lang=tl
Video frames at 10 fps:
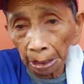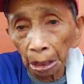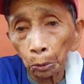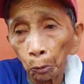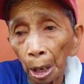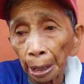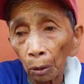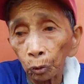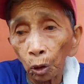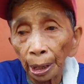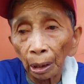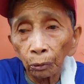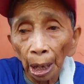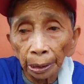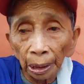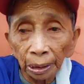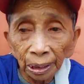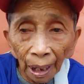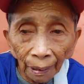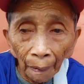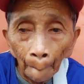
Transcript: Kinukuha na ako ng anak ko nasa Biskan.